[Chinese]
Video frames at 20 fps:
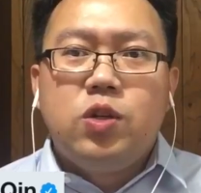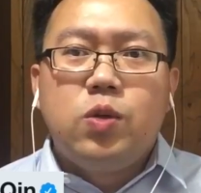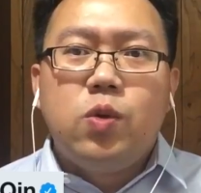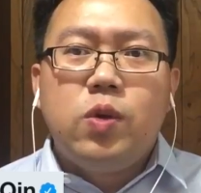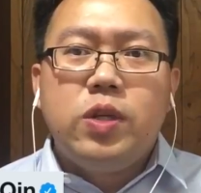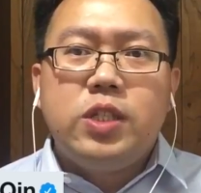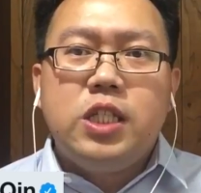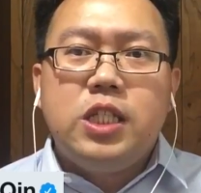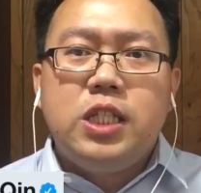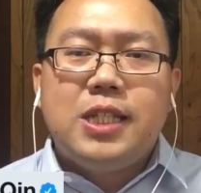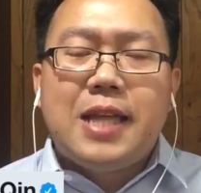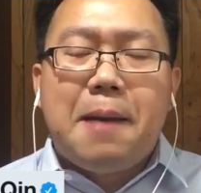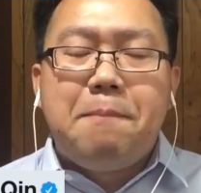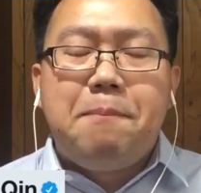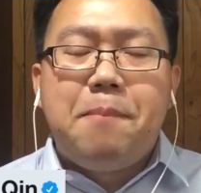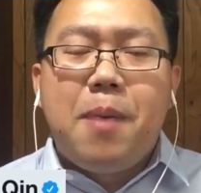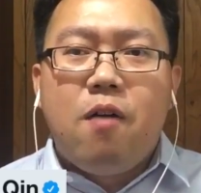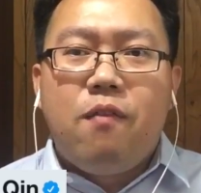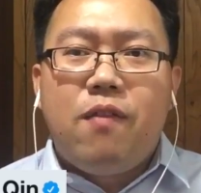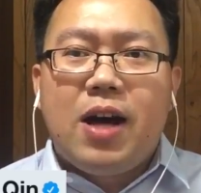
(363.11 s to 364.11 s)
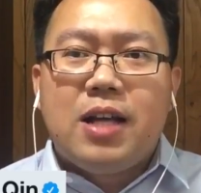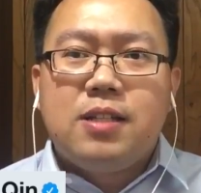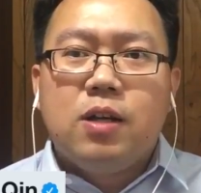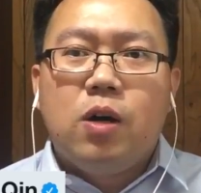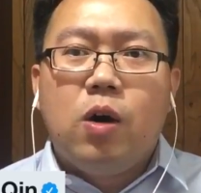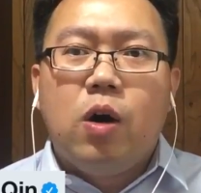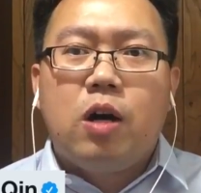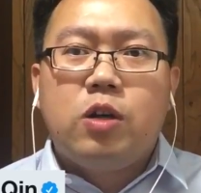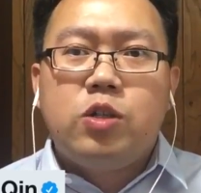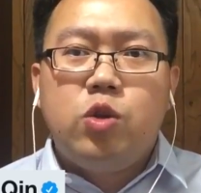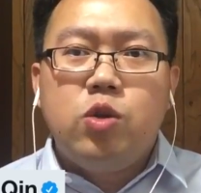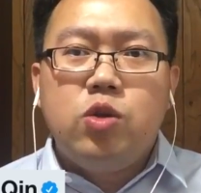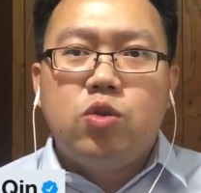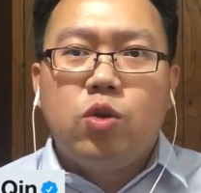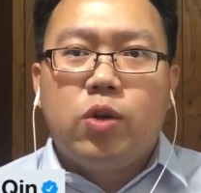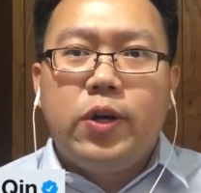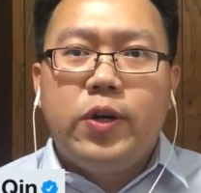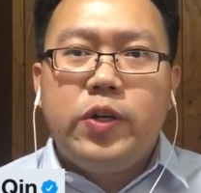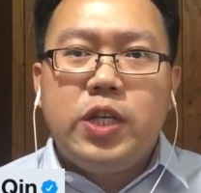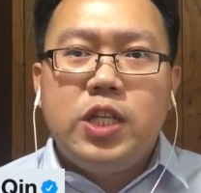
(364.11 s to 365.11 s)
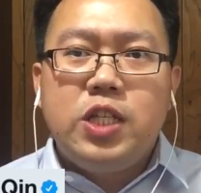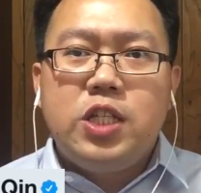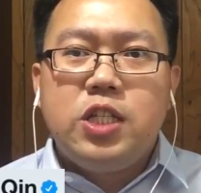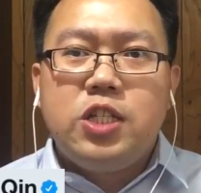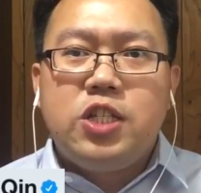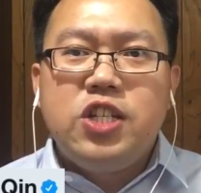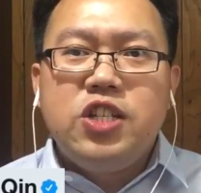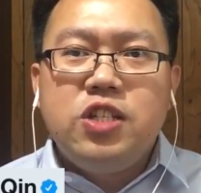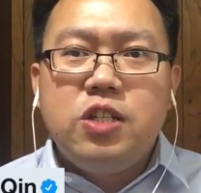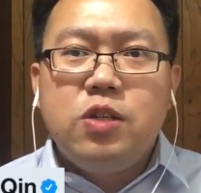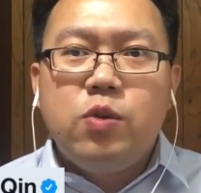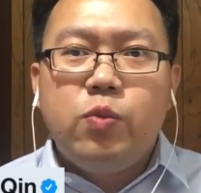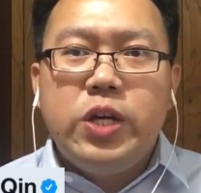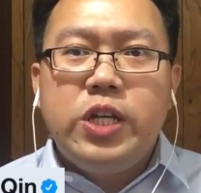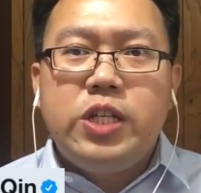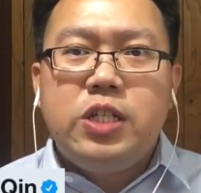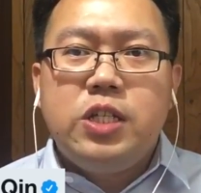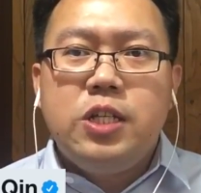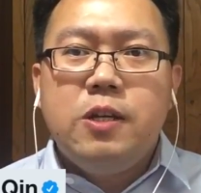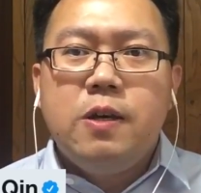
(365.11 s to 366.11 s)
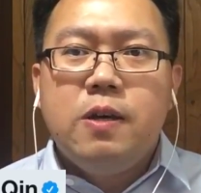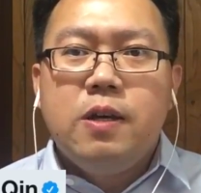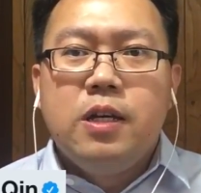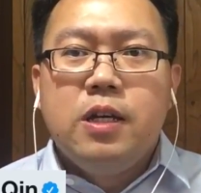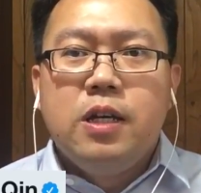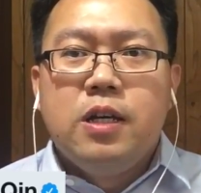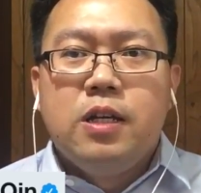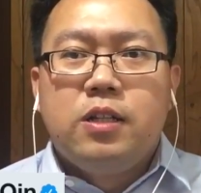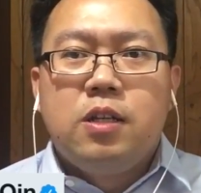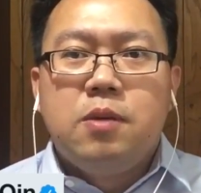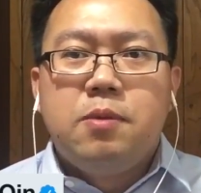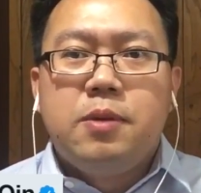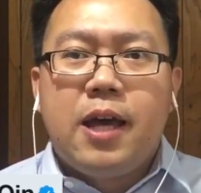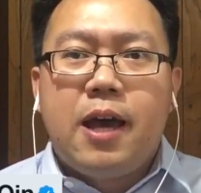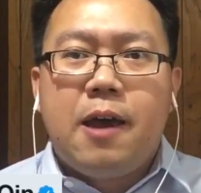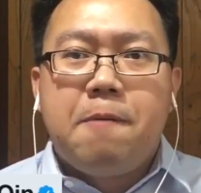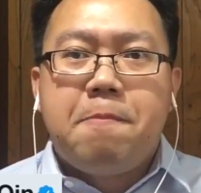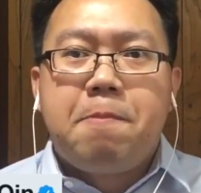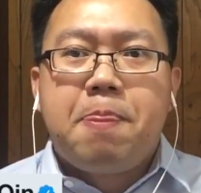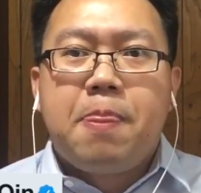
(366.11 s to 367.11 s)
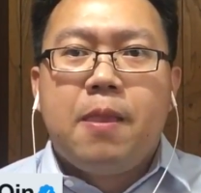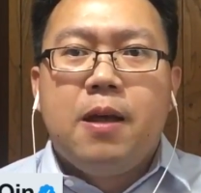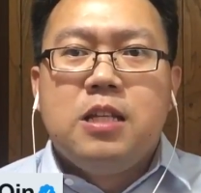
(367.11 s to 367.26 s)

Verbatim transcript: 融危机一旦爆发之后，迅速的引起经济危机，对不对？